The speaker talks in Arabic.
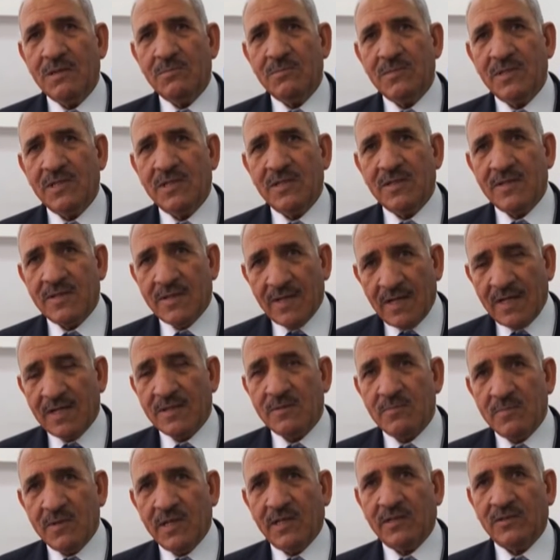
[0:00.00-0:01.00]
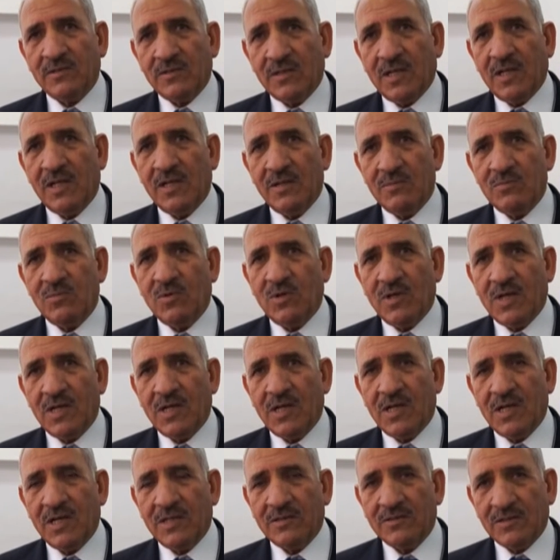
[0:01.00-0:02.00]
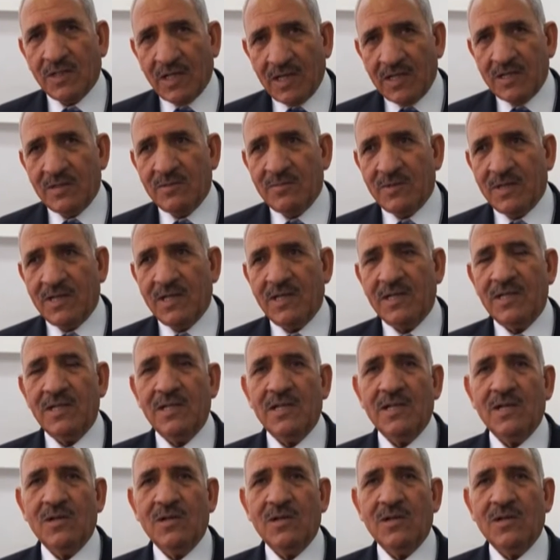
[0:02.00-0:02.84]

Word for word: من 300 طالب وطالبة